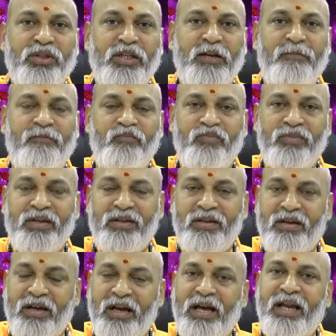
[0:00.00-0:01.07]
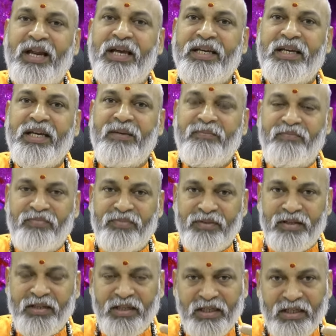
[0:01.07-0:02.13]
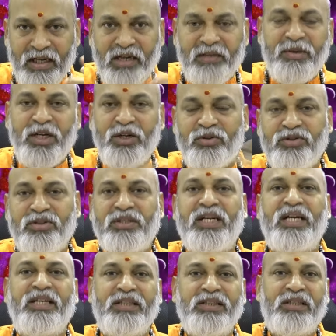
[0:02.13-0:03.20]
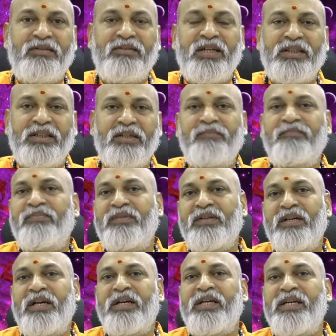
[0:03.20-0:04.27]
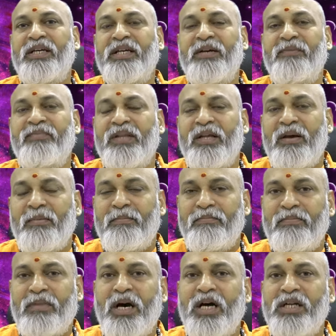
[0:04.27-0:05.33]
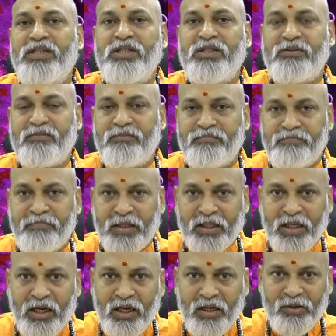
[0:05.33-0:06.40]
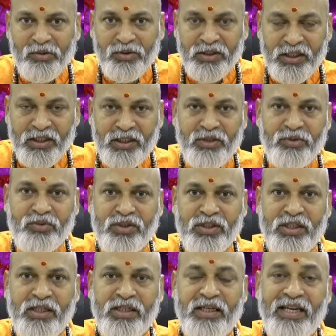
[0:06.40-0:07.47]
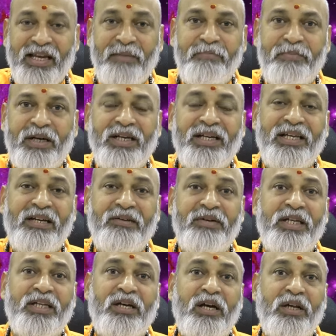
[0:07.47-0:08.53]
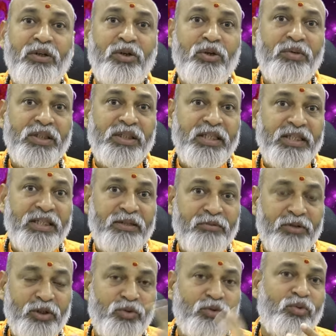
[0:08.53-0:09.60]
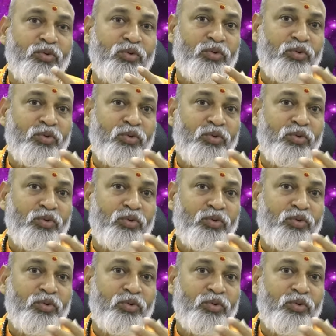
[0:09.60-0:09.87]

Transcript: ఉంది అలాగే ఈ నలభై రోజులు దాటిన తర్వాత అంటే మార్చ్ పదహారవ తేదీ నుంచి ఏప్రిల్ ఇరవై నాలుగవ తేదీ వరకు